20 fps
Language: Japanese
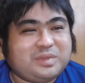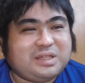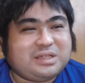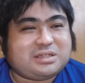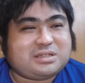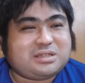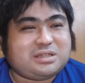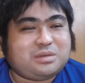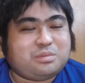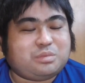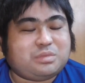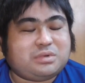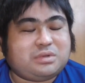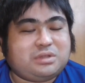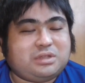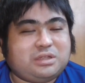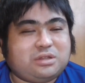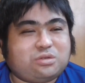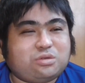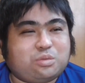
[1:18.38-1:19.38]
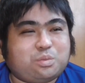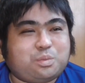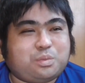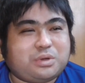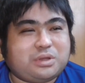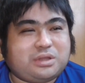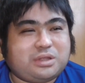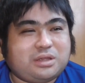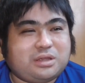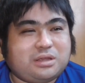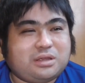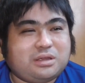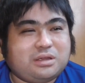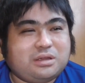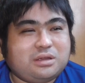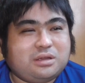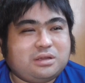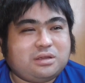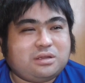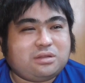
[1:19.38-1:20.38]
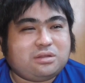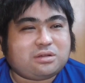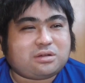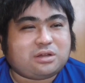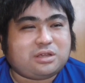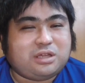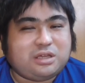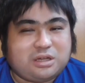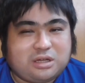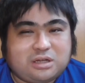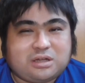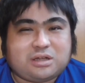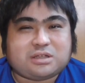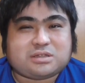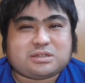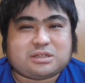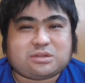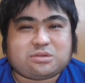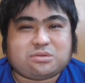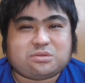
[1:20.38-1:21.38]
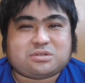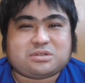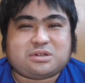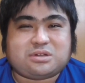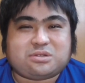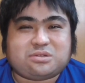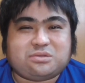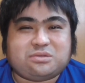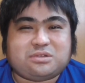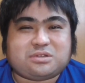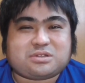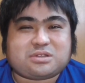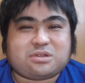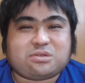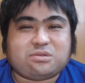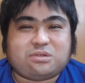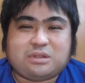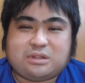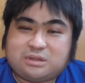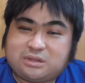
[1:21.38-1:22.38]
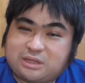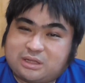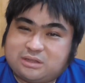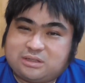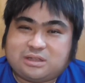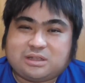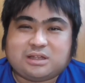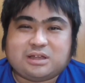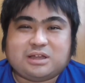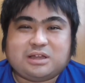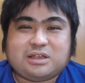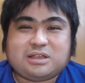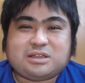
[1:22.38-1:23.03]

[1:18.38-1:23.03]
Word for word: 1000万人突破でなんか批判が殺到されてるんですけどなんで